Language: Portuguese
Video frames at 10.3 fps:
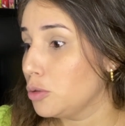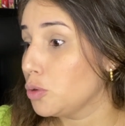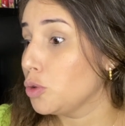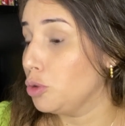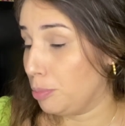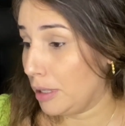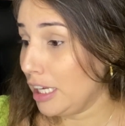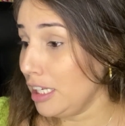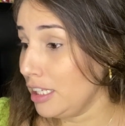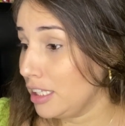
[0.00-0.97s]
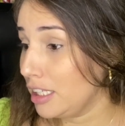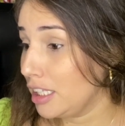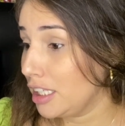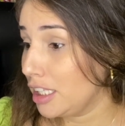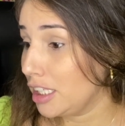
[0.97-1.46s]
Tudo bem?
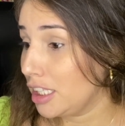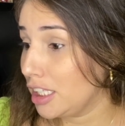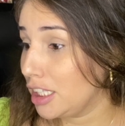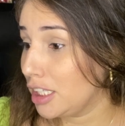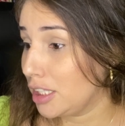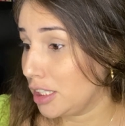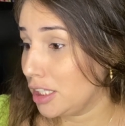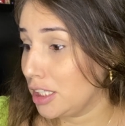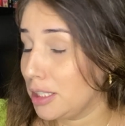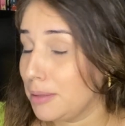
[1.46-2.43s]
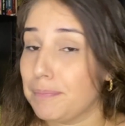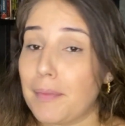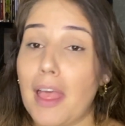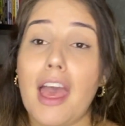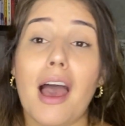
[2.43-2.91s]
É. Hum.
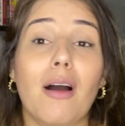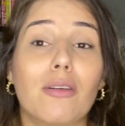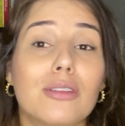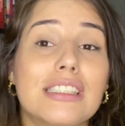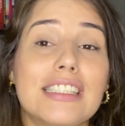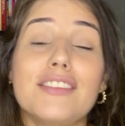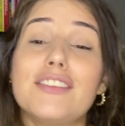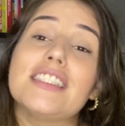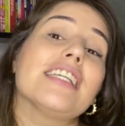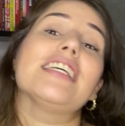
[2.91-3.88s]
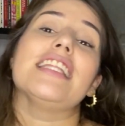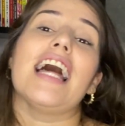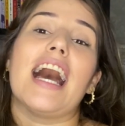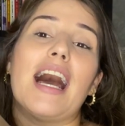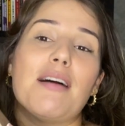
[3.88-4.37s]
Alguns livros aqui da
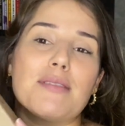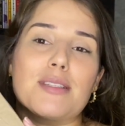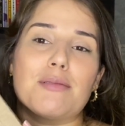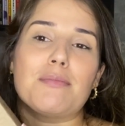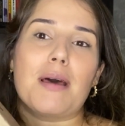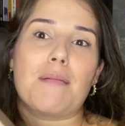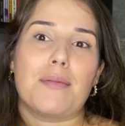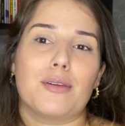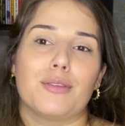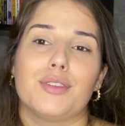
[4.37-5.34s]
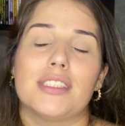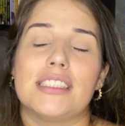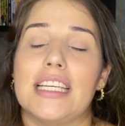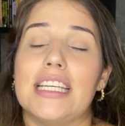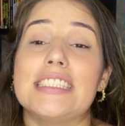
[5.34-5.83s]
Amazon para abrir com
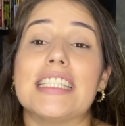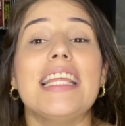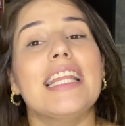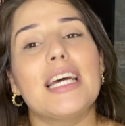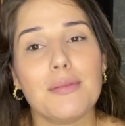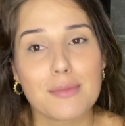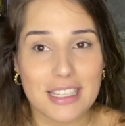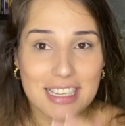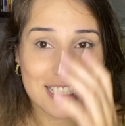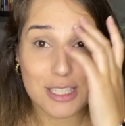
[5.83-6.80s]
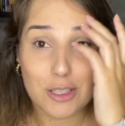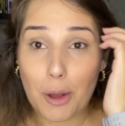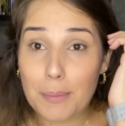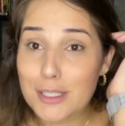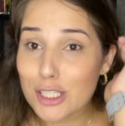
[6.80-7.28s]
vocês e lermos a
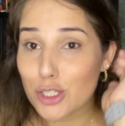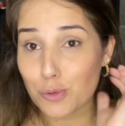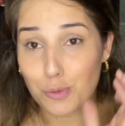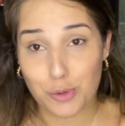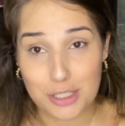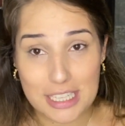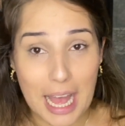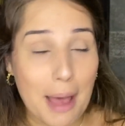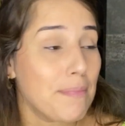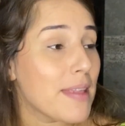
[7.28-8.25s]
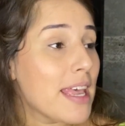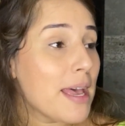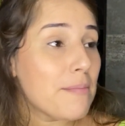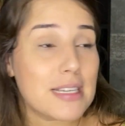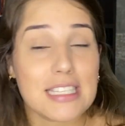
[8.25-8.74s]
sinopse juntos, tá? Tá?
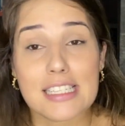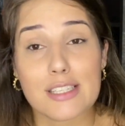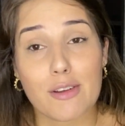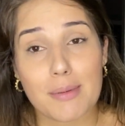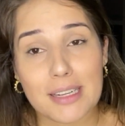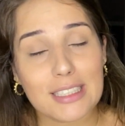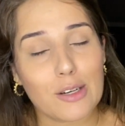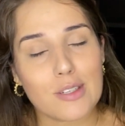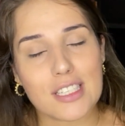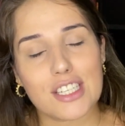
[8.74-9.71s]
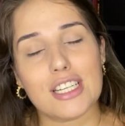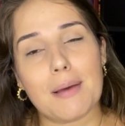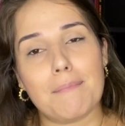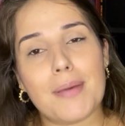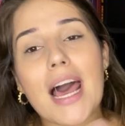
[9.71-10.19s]
Mas antes de eu abrir, então, gostaria de
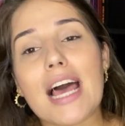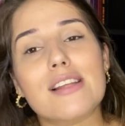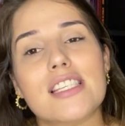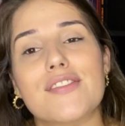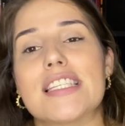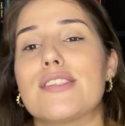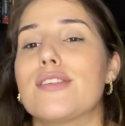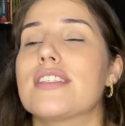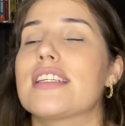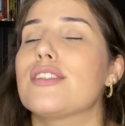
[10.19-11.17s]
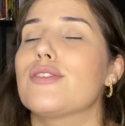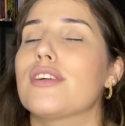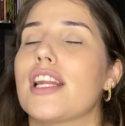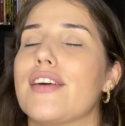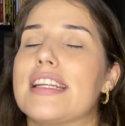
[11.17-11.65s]
lembrá-los que se vocês não são inscritos no
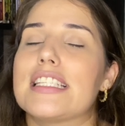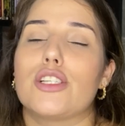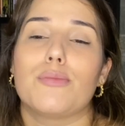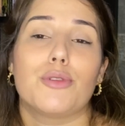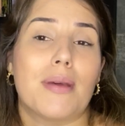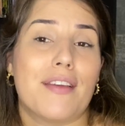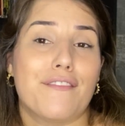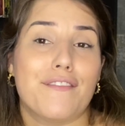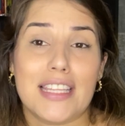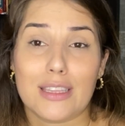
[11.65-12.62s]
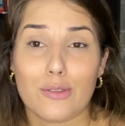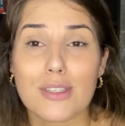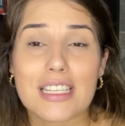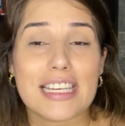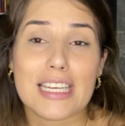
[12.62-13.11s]
canal ainda, sejam muito bem-vindos.
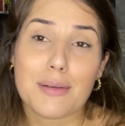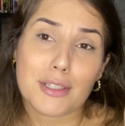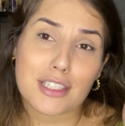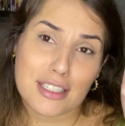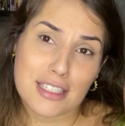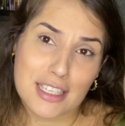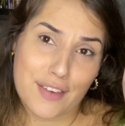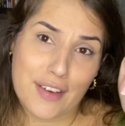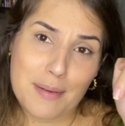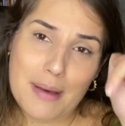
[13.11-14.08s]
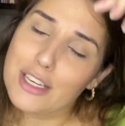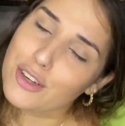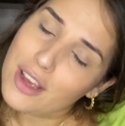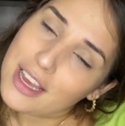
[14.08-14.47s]
Cliquem no botãozinho de se inscrever aqui embaixo.